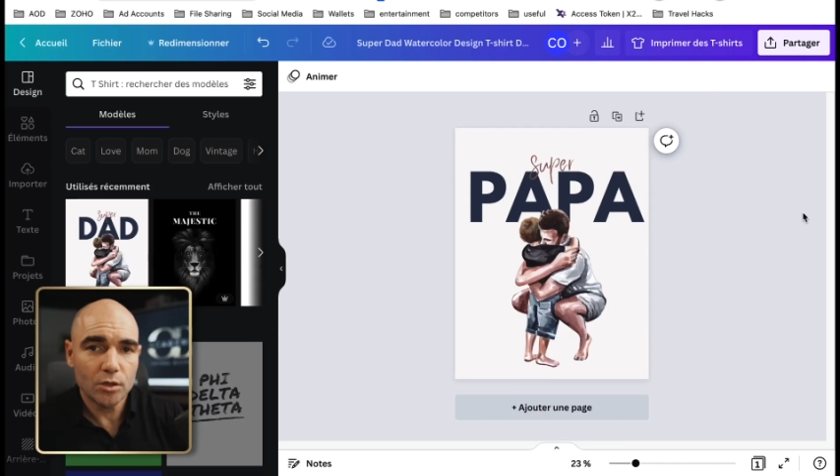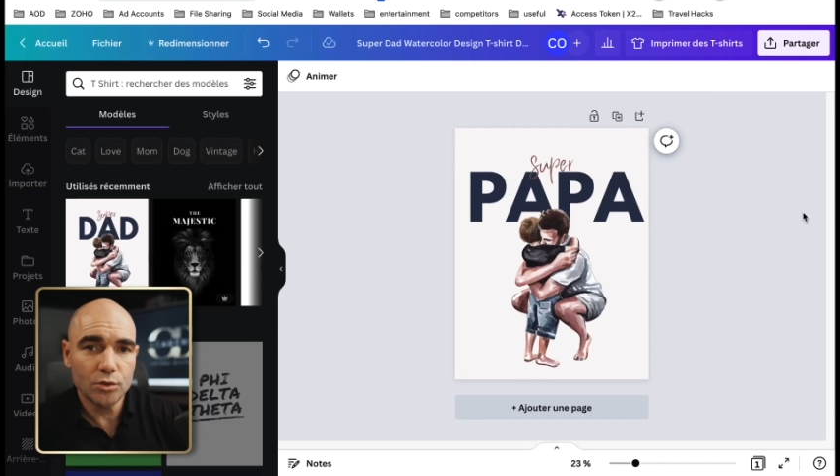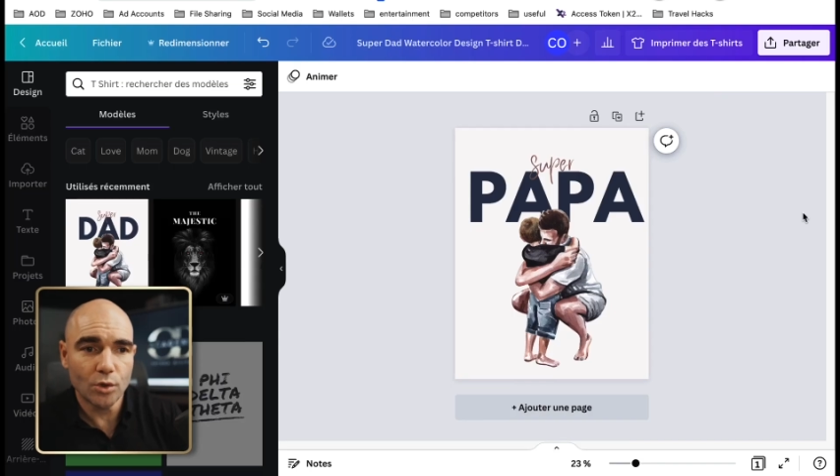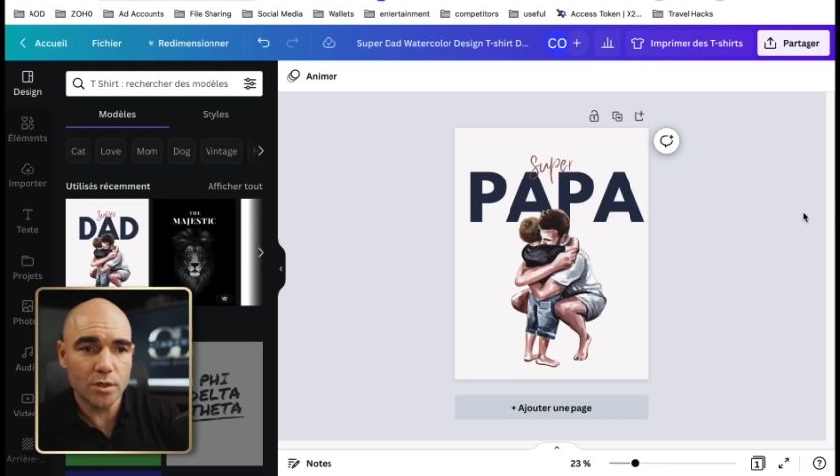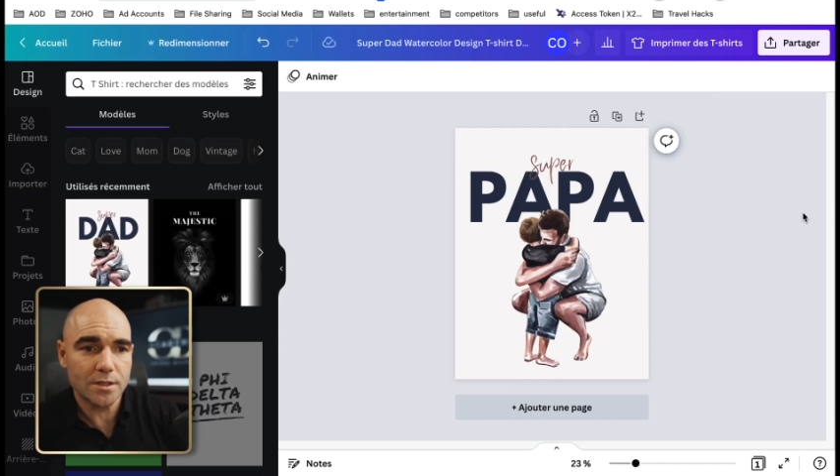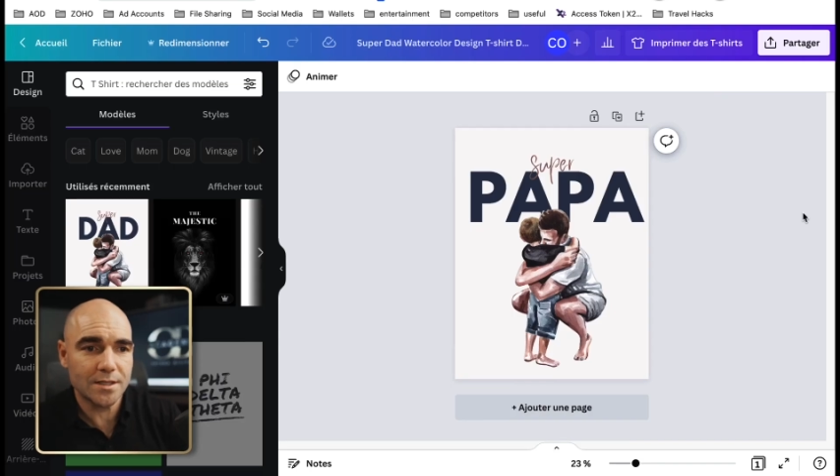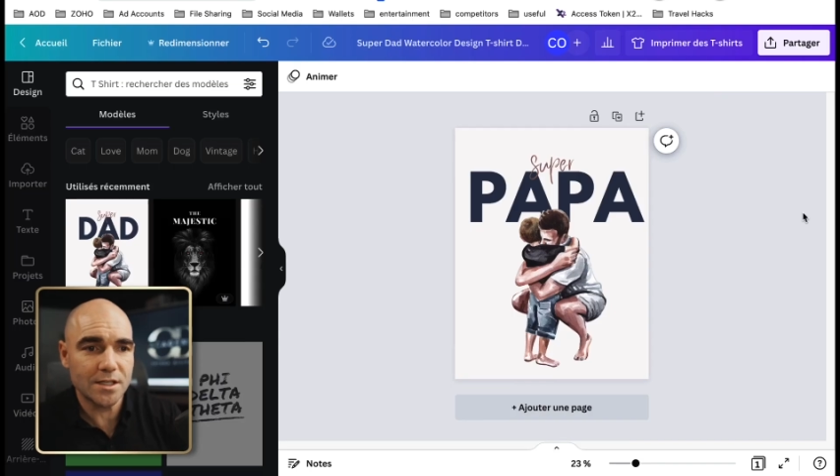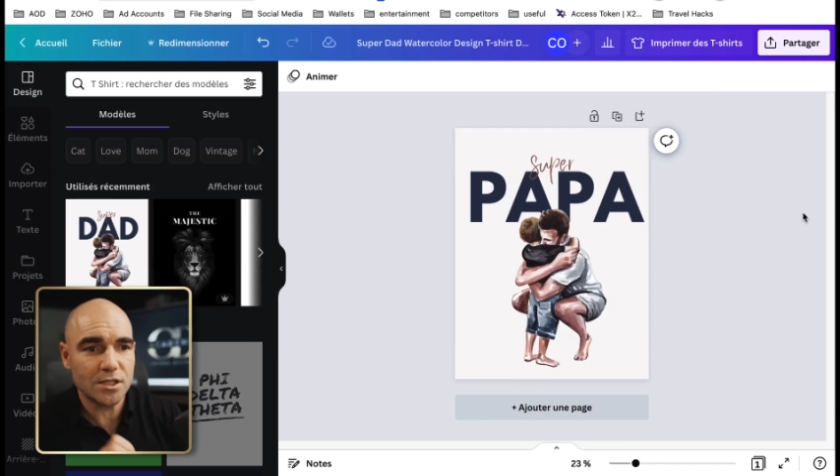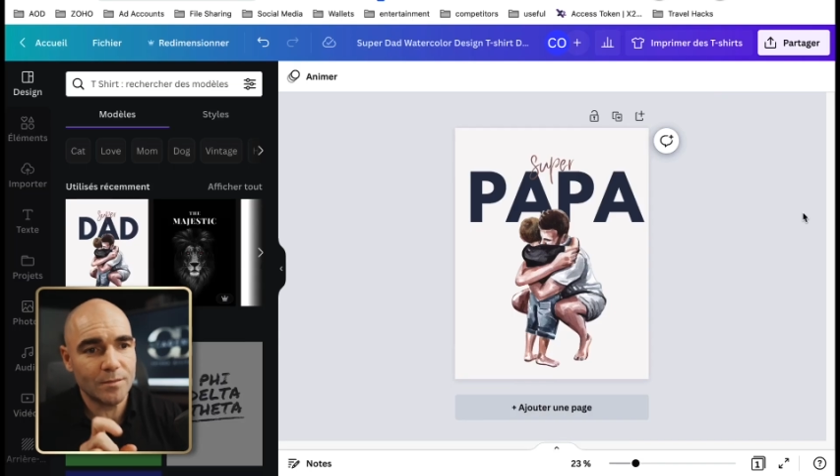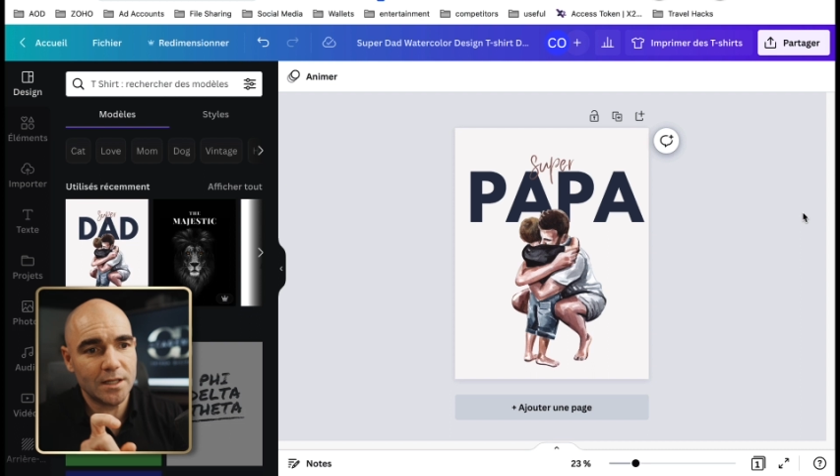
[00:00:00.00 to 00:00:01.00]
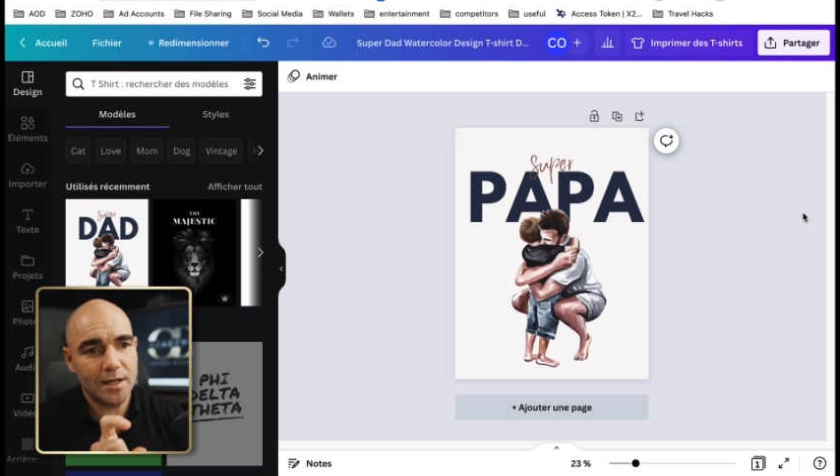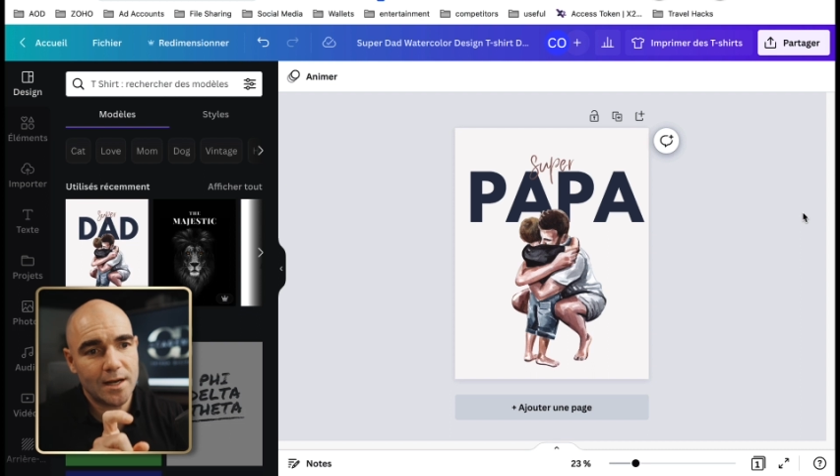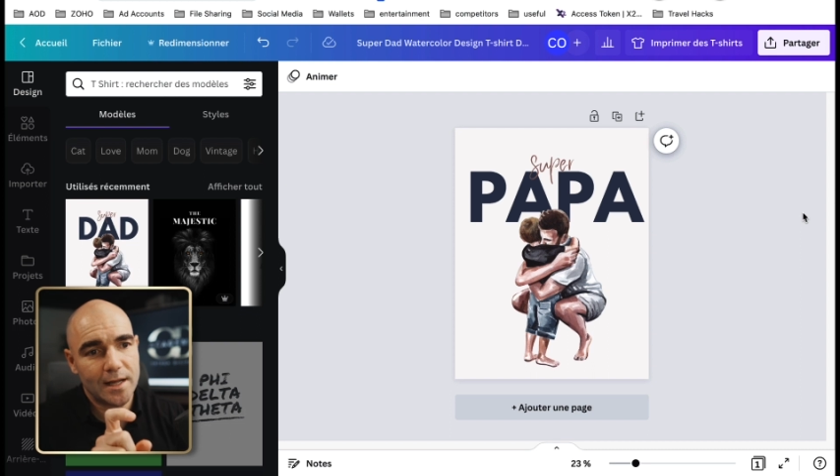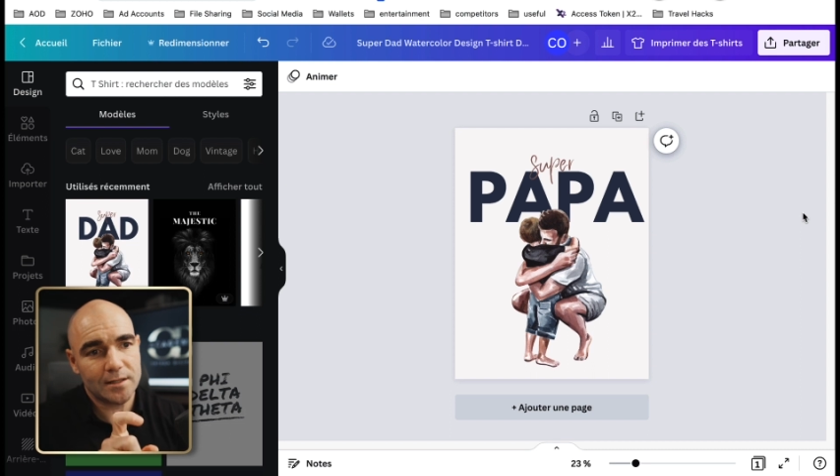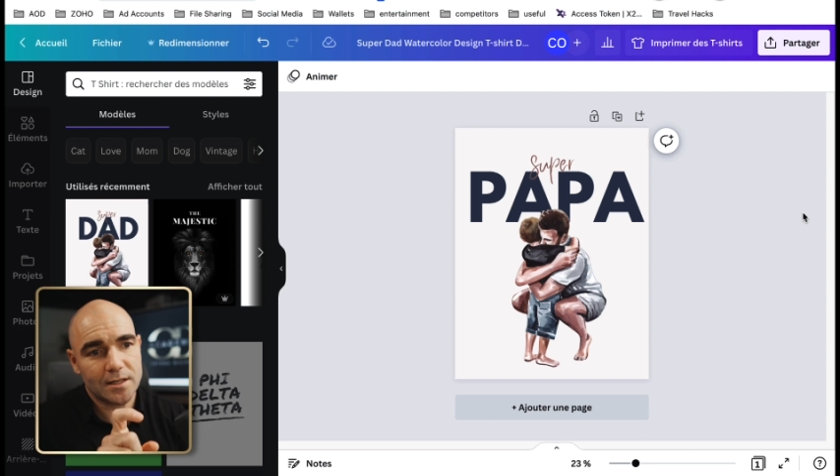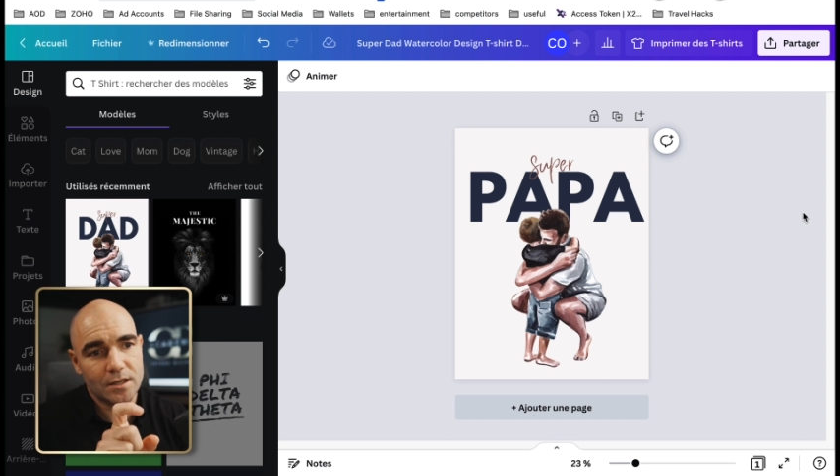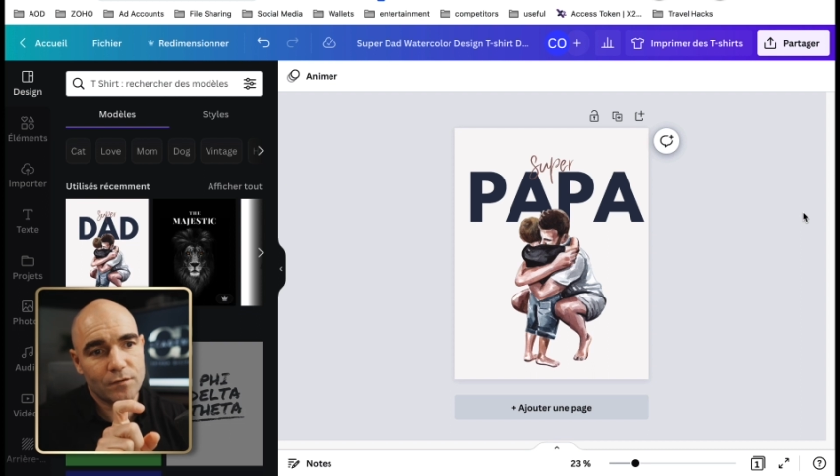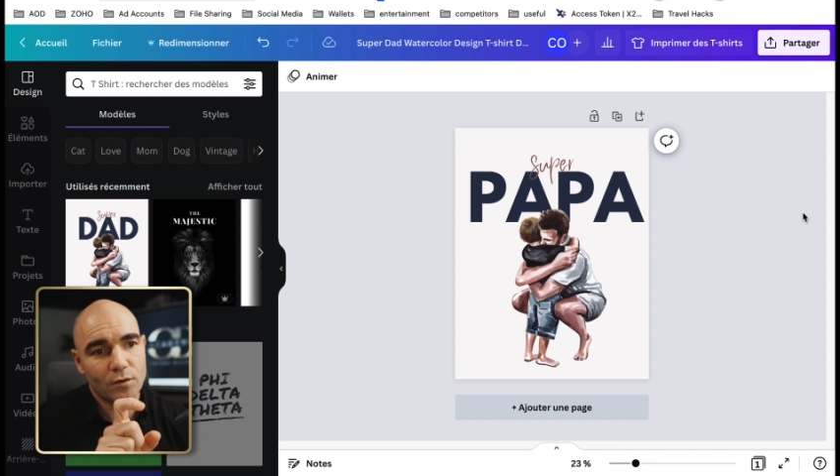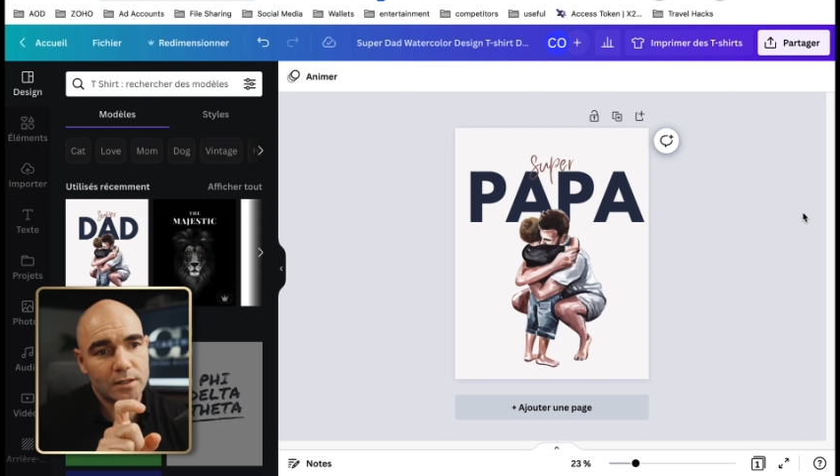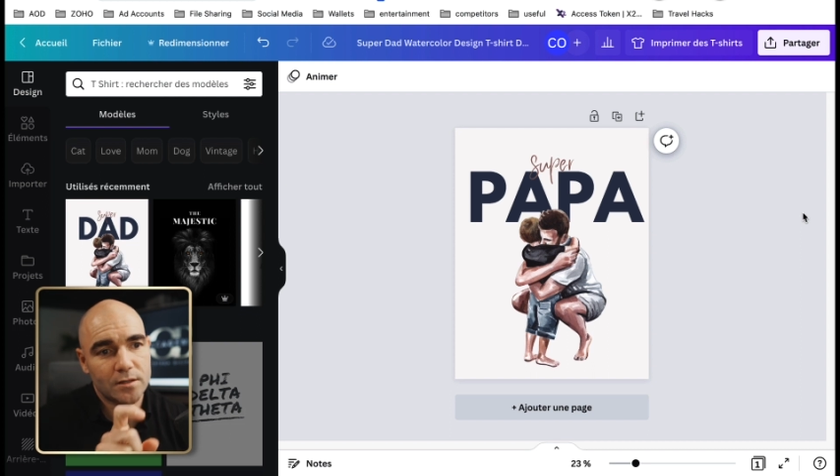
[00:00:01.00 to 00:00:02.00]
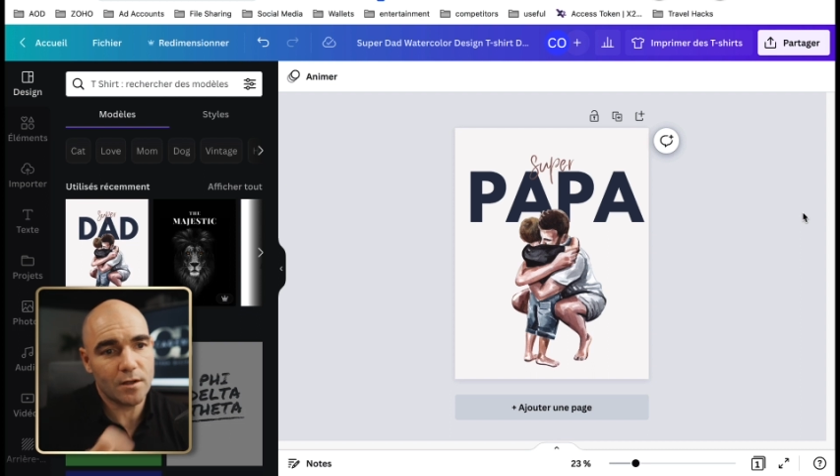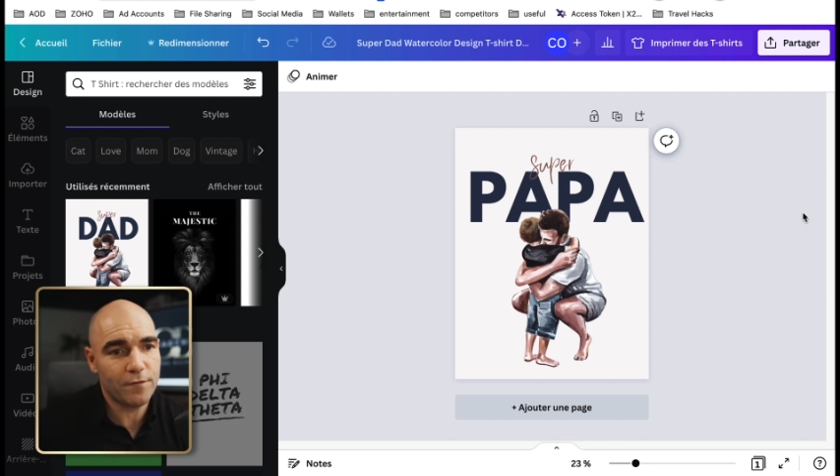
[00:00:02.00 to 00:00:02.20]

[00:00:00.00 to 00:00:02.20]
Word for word: Donc si je mets des lettres qui vont être